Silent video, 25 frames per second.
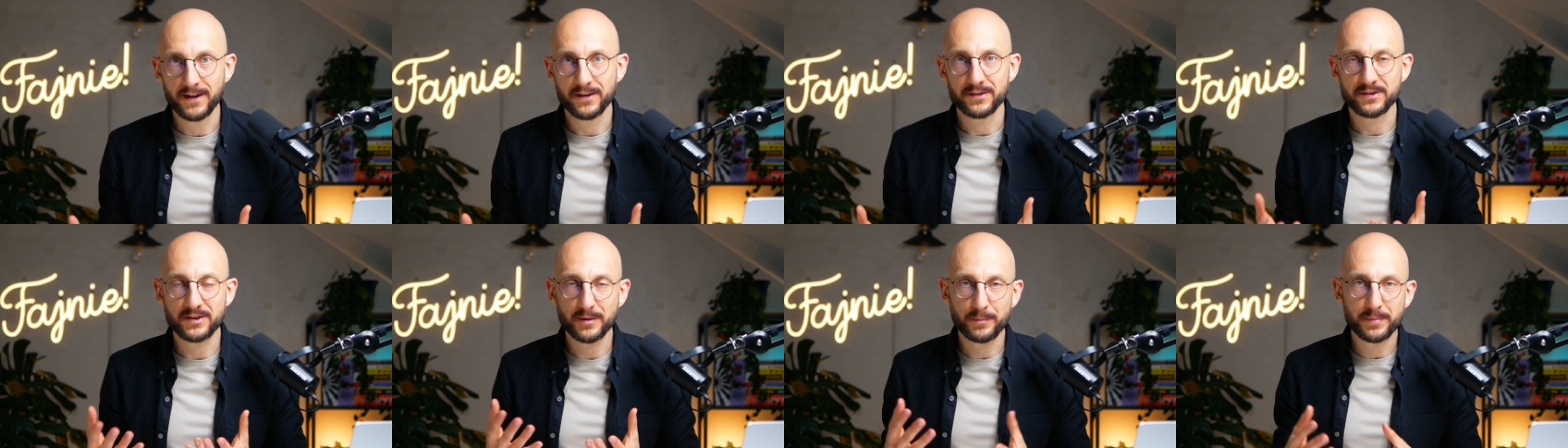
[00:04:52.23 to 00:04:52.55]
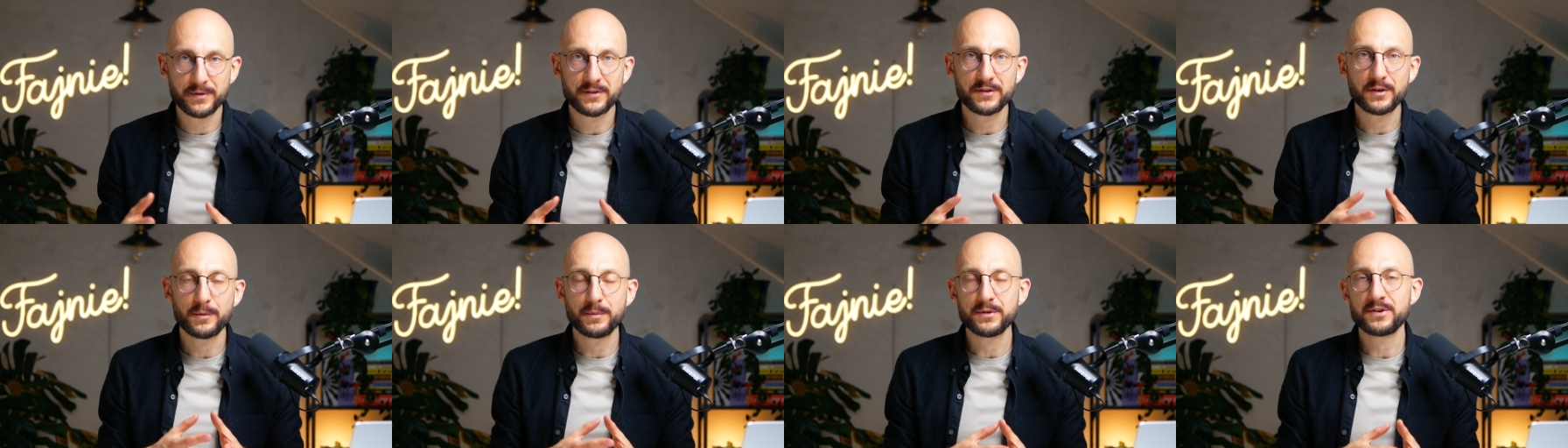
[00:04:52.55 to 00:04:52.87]

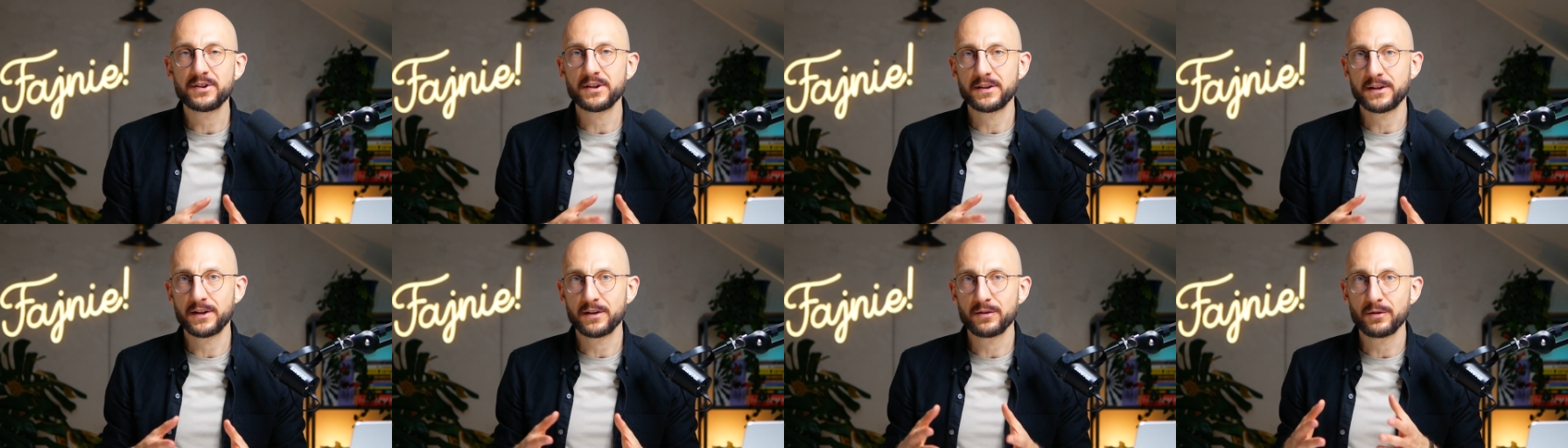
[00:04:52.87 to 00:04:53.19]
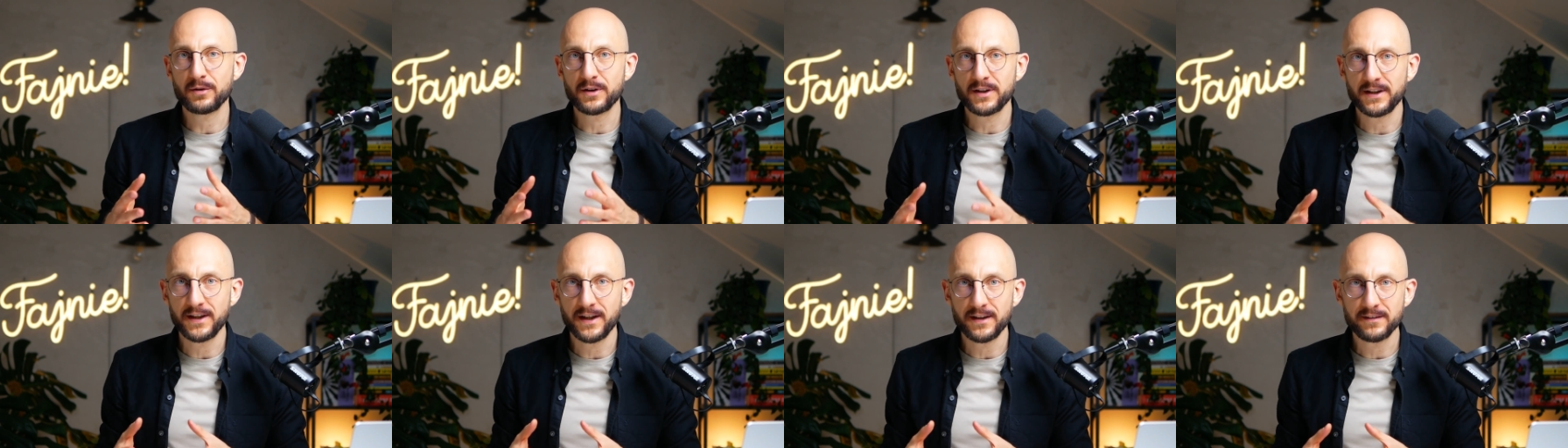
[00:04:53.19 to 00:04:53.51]
żeby zdobyć
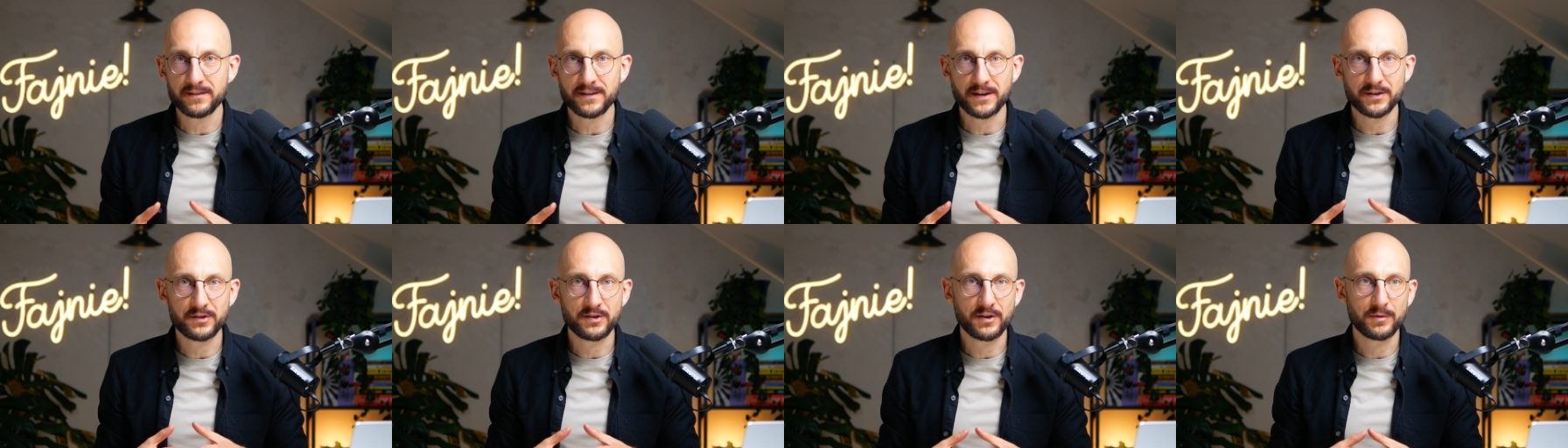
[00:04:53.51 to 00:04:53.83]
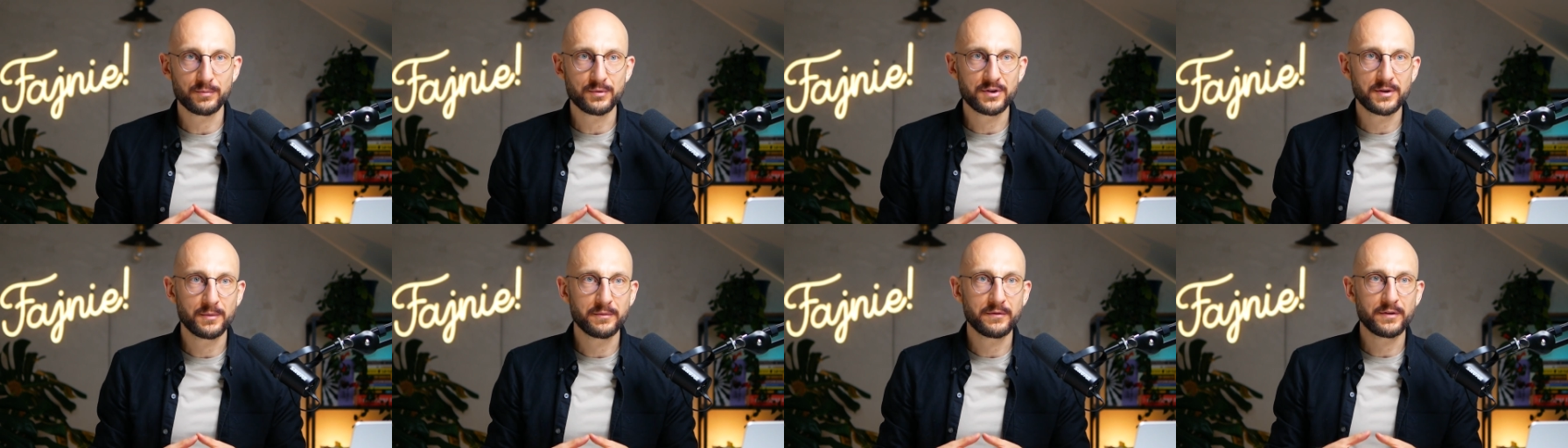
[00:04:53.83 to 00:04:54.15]
jednego klienta,
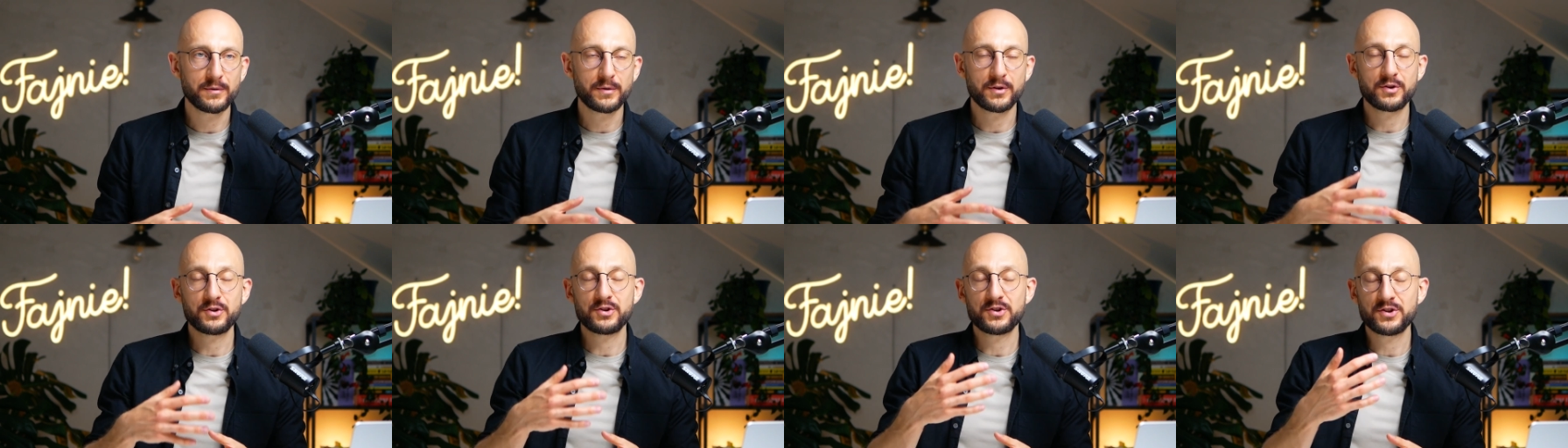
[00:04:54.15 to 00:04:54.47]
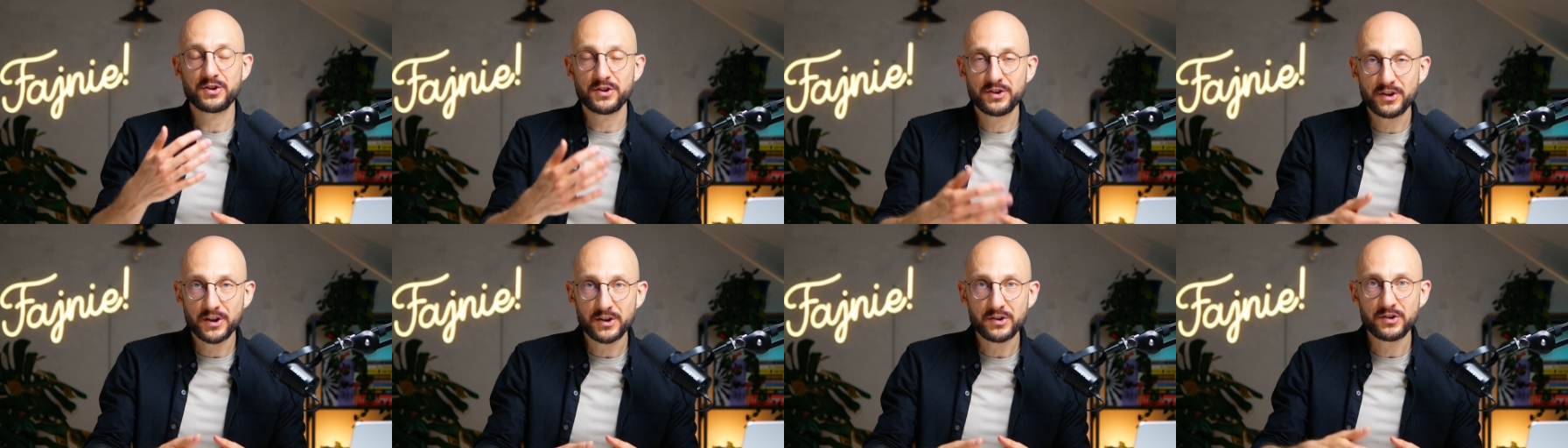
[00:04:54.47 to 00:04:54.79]
czyli musimy wysłać
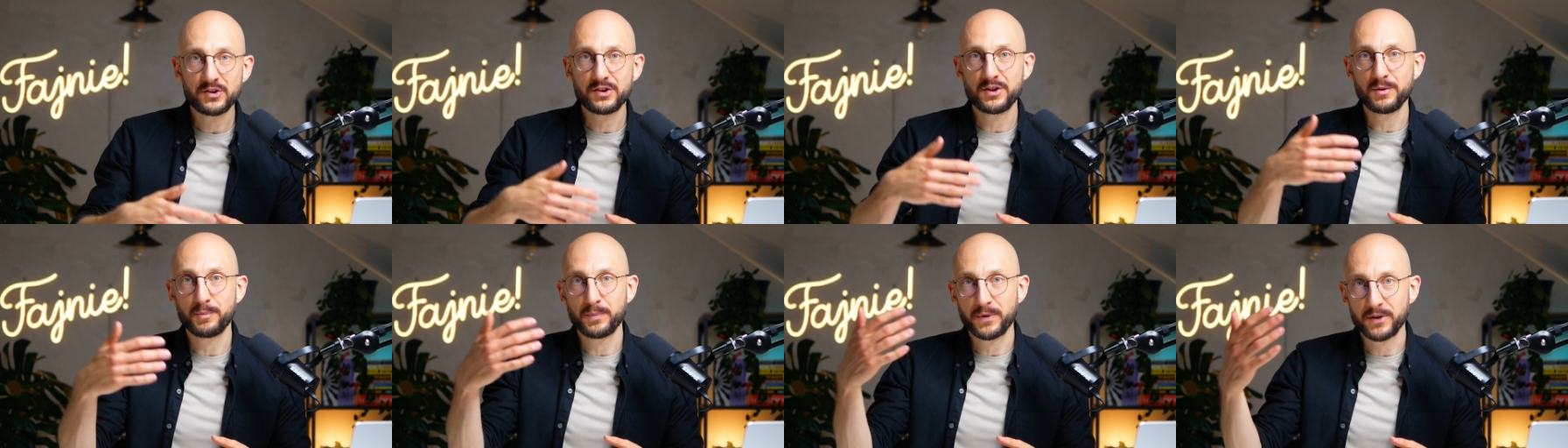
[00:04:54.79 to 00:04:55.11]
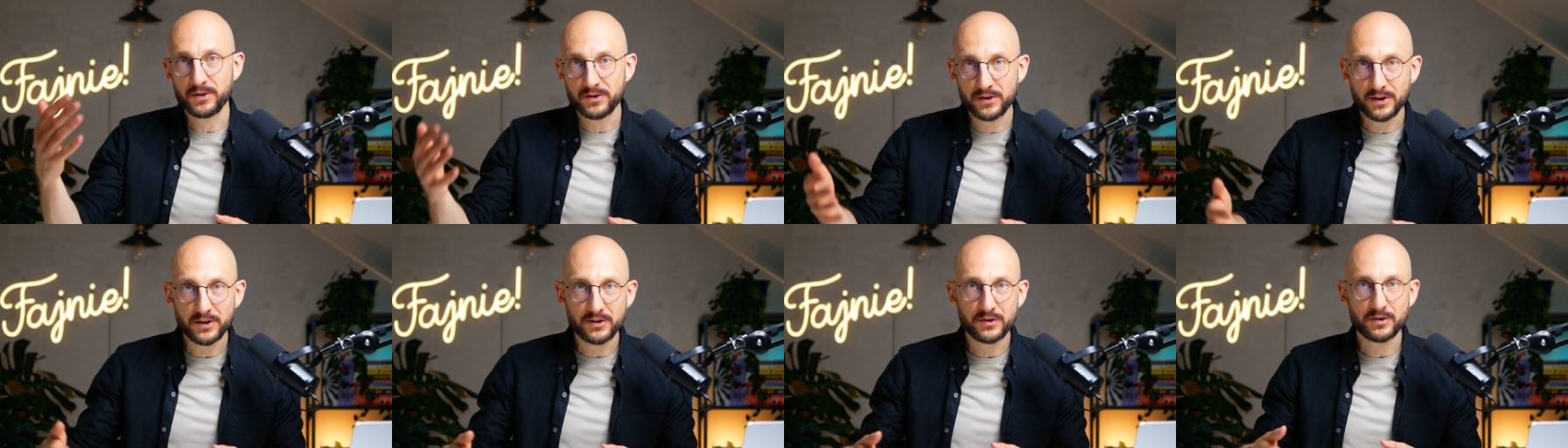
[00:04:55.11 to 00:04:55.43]

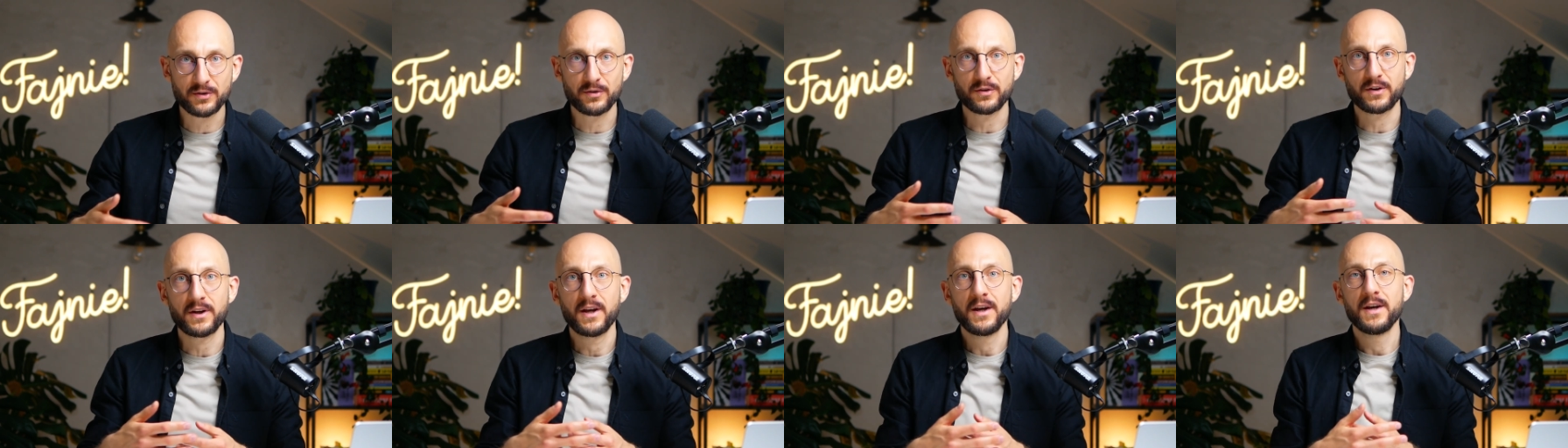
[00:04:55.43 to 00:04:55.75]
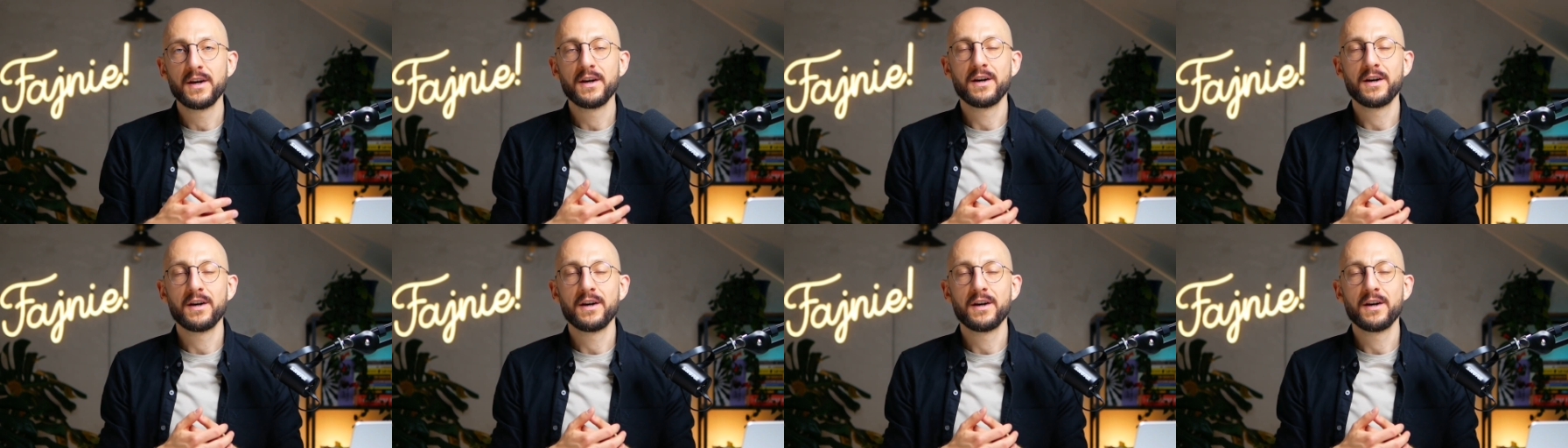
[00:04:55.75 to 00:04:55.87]
30-50